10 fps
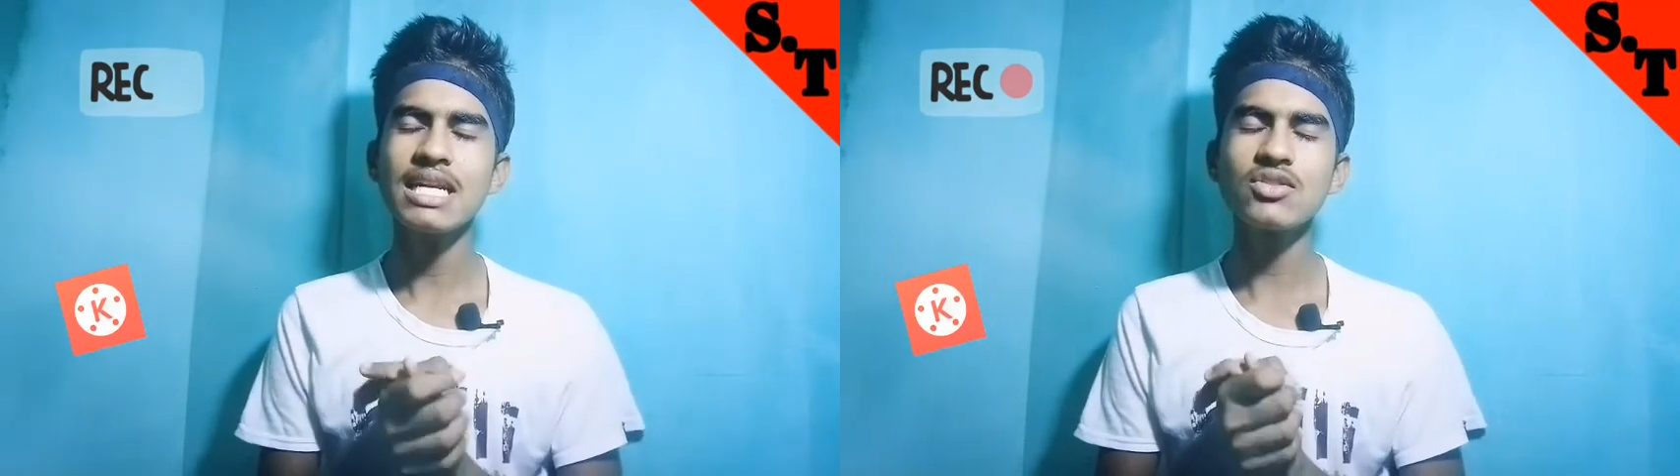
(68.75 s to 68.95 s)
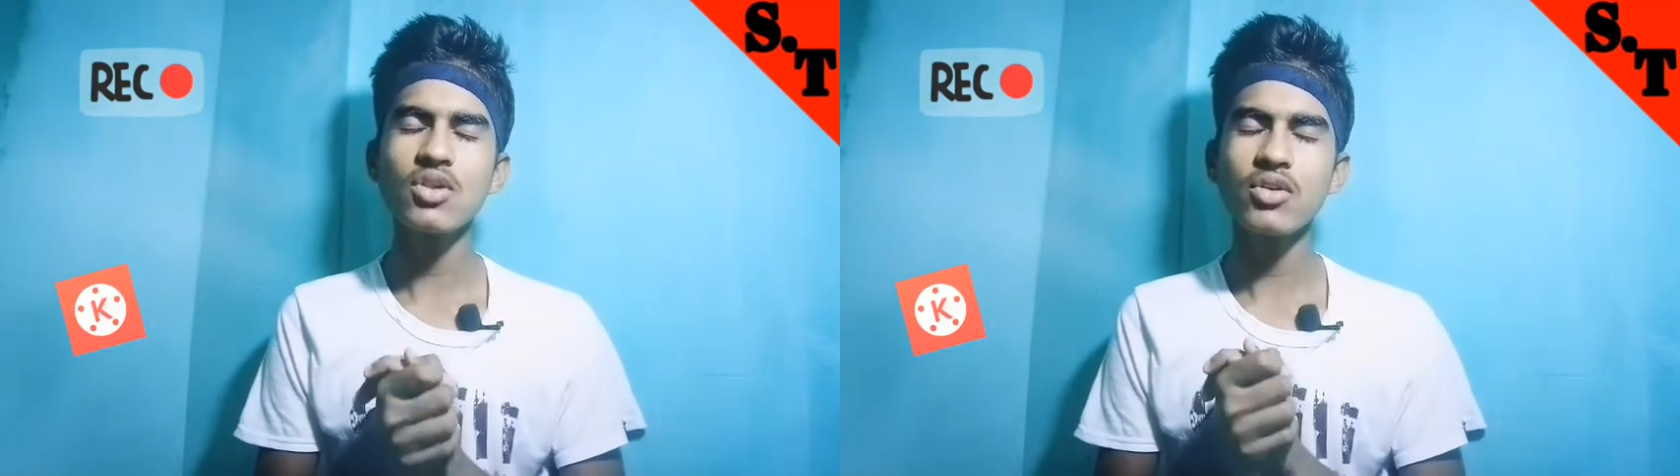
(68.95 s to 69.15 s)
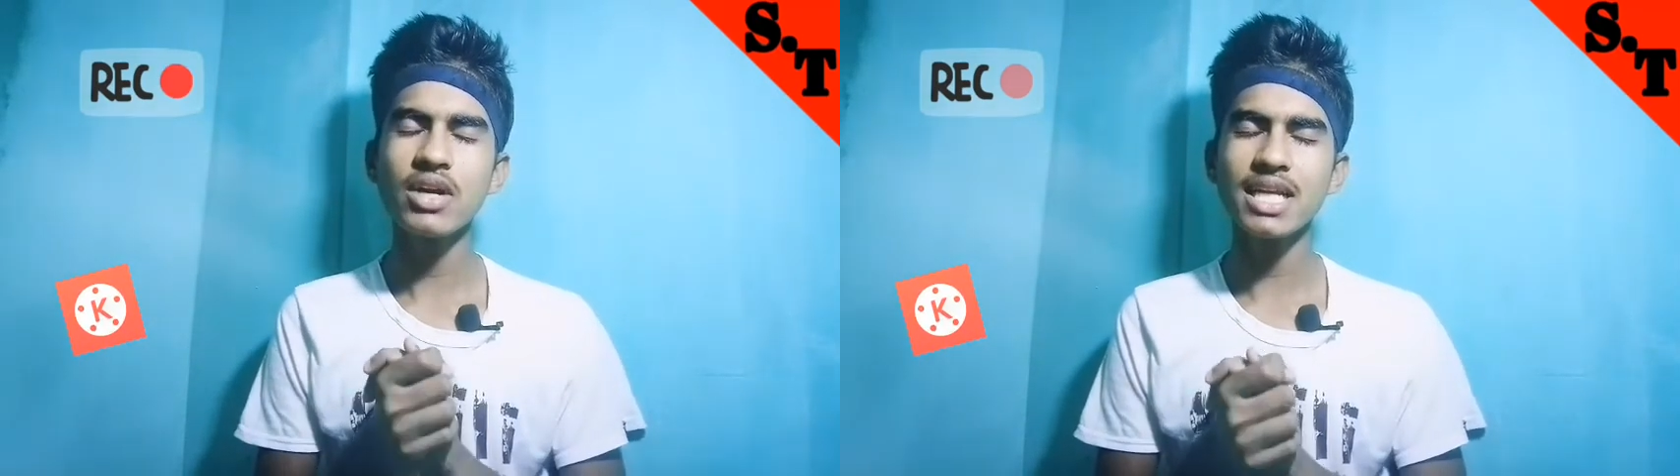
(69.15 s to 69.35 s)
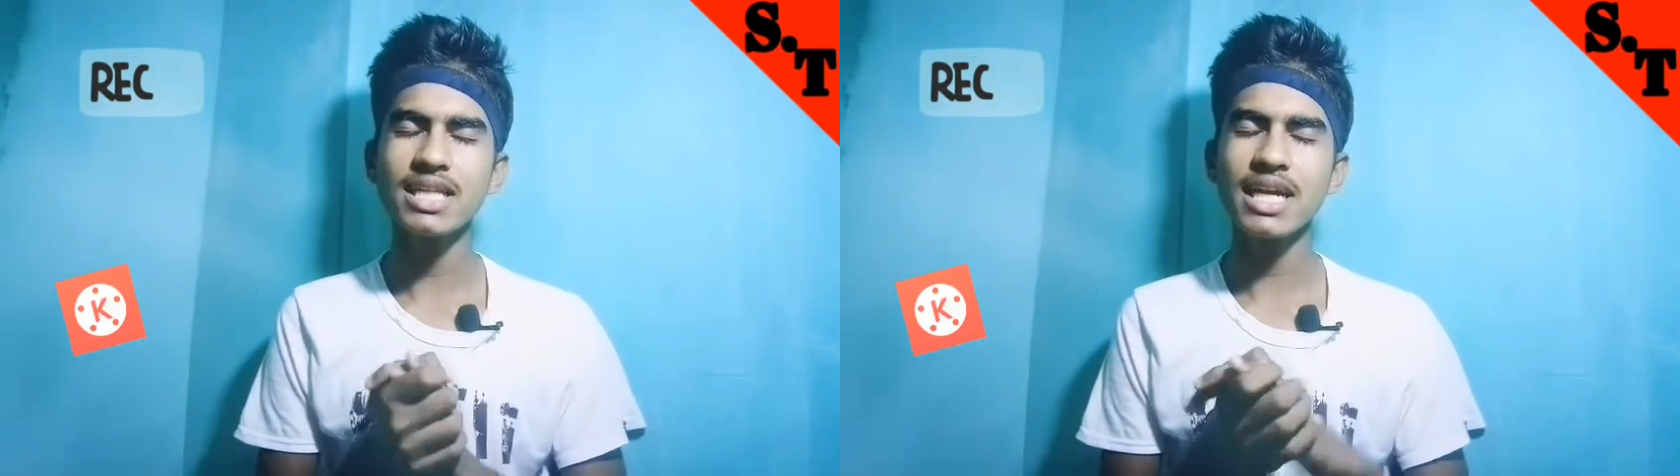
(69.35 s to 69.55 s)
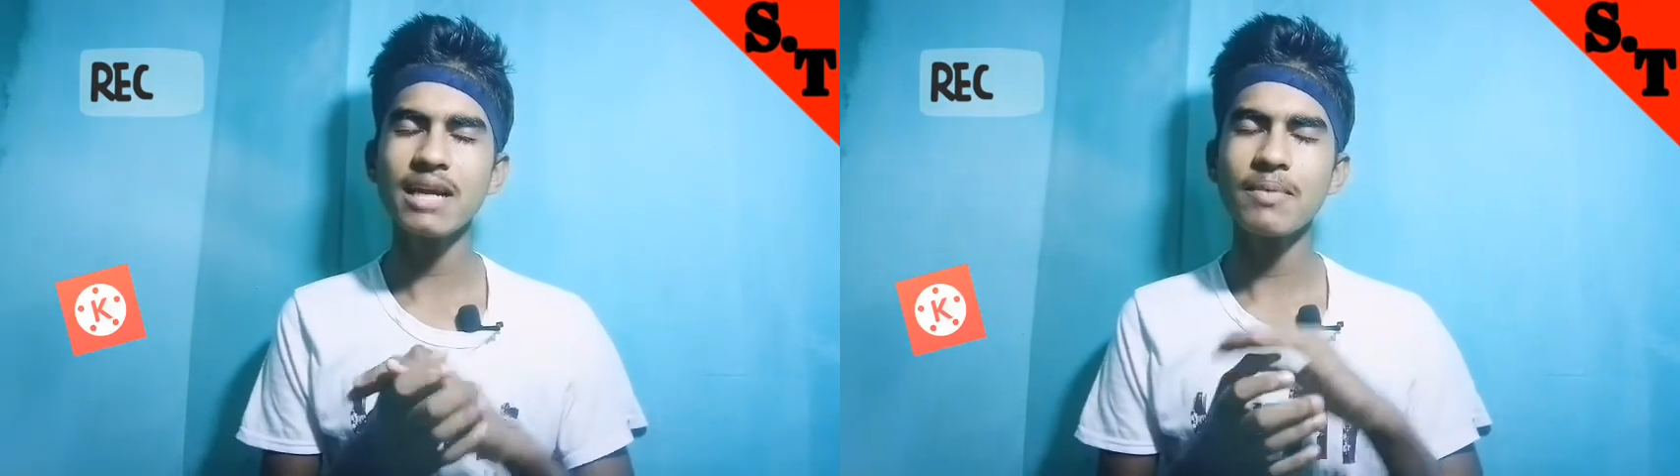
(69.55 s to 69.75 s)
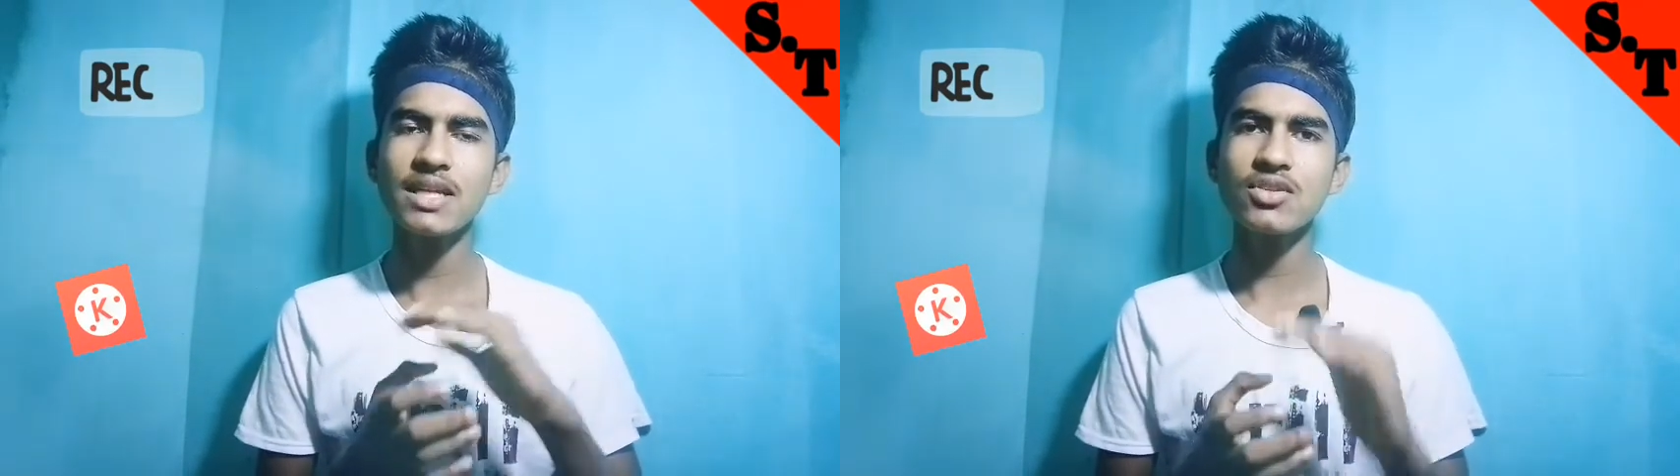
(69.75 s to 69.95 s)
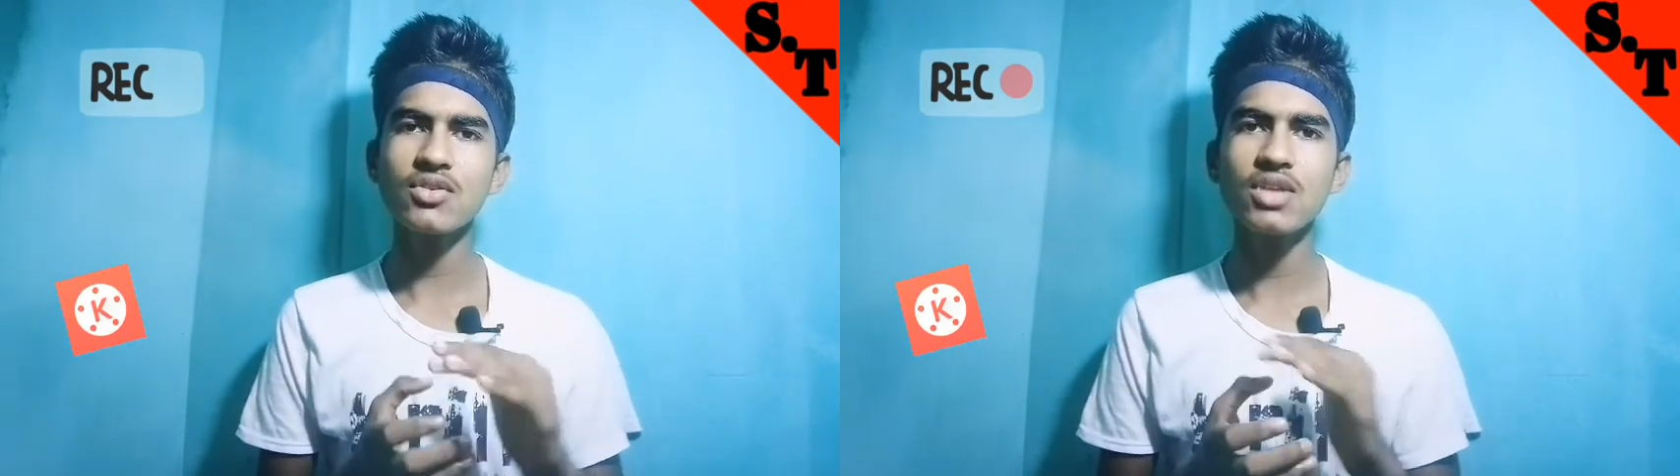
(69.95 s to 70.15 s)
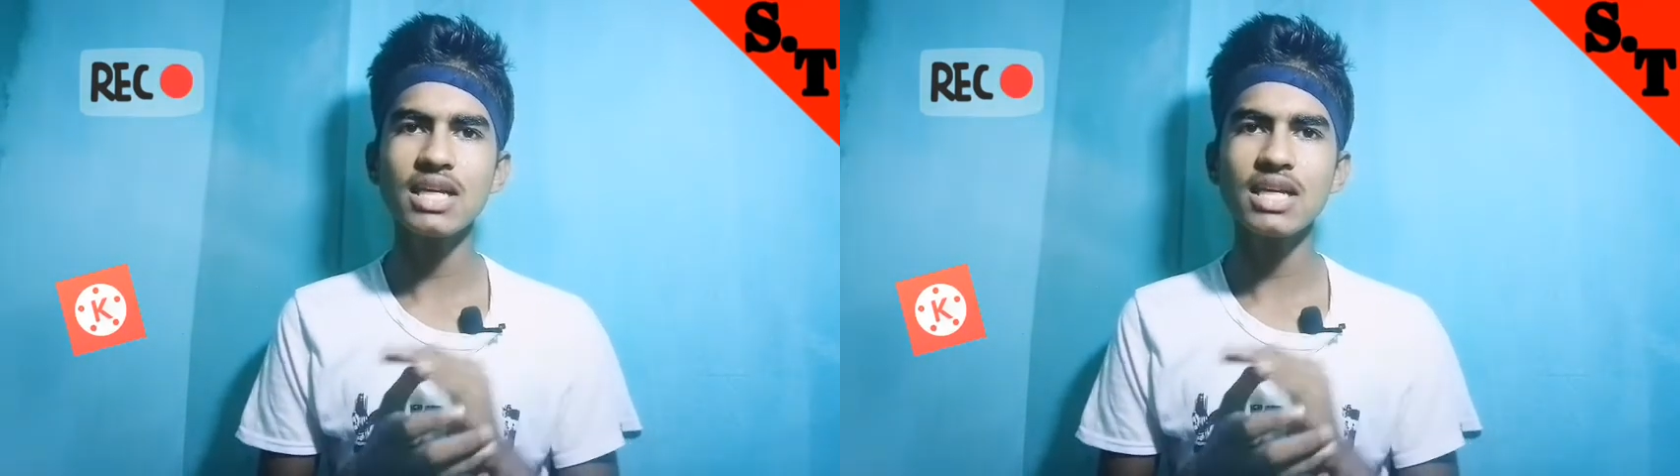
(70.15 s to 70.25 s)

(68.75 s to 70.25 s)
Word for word: ইনস্টল করে না থাকেন প্লে স্টোর